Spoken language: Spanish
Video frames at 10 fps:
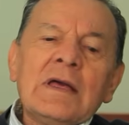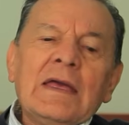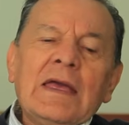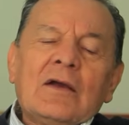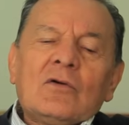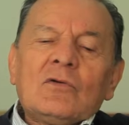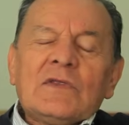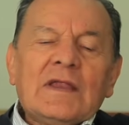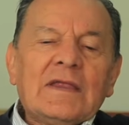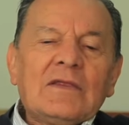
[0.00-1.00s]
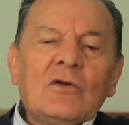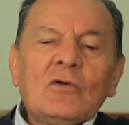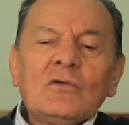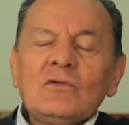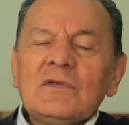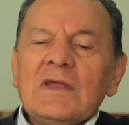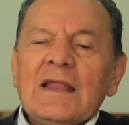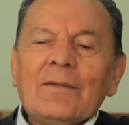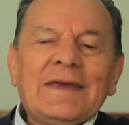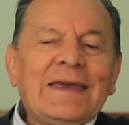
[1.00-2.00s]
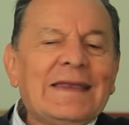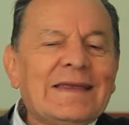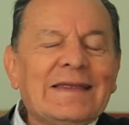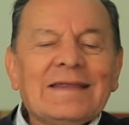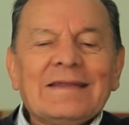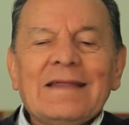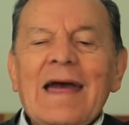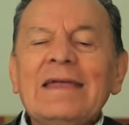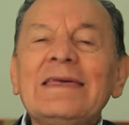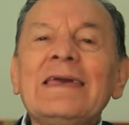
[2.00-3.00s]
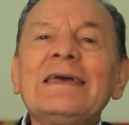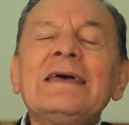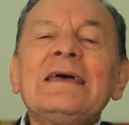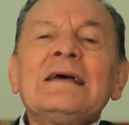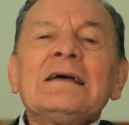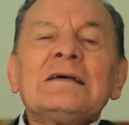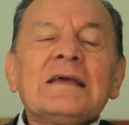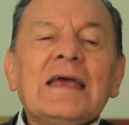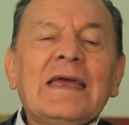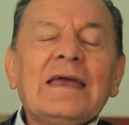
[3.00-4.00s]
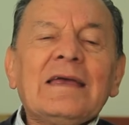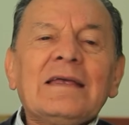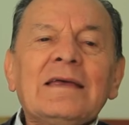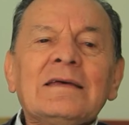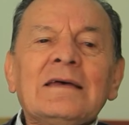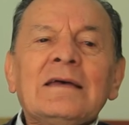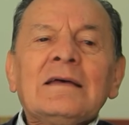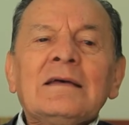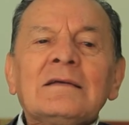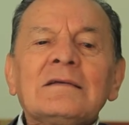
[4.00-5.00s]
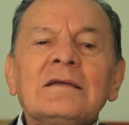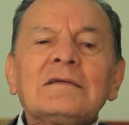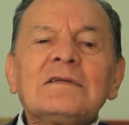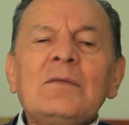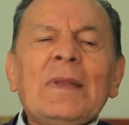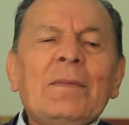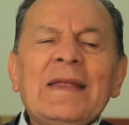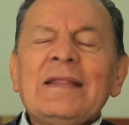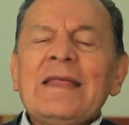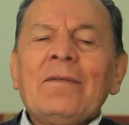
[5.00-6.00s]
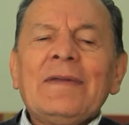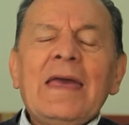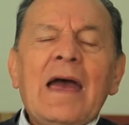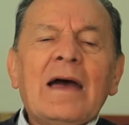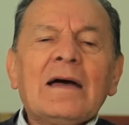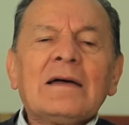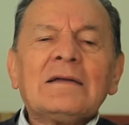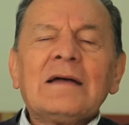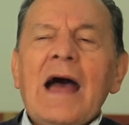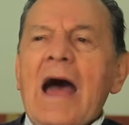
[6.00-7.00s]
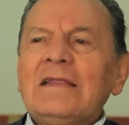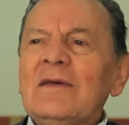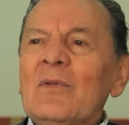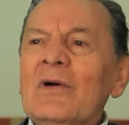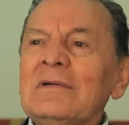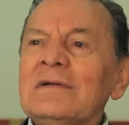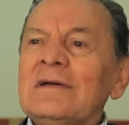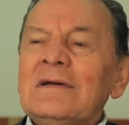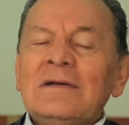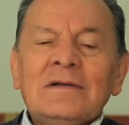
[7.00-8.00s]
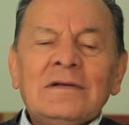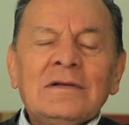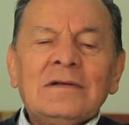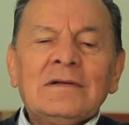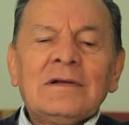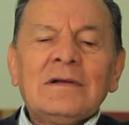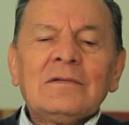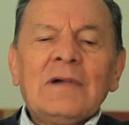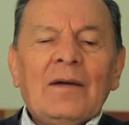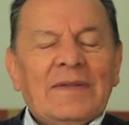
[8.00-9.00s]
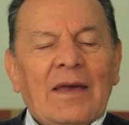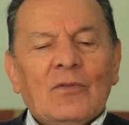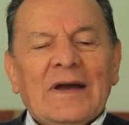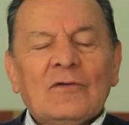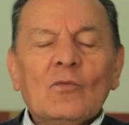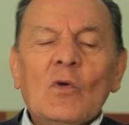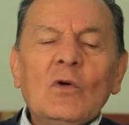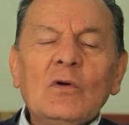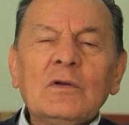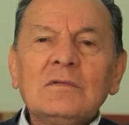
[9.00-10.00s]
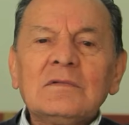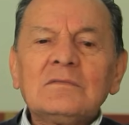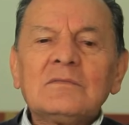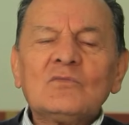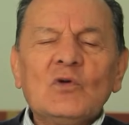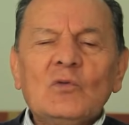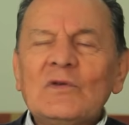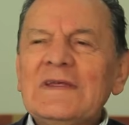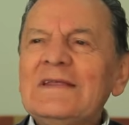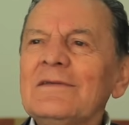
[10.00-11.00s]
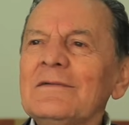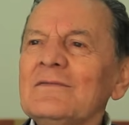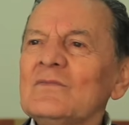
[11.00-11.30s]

en contra de Dios, de la Virgen, de nadie. Eh, simplemente había ánimo, había buen humor, muy bonito,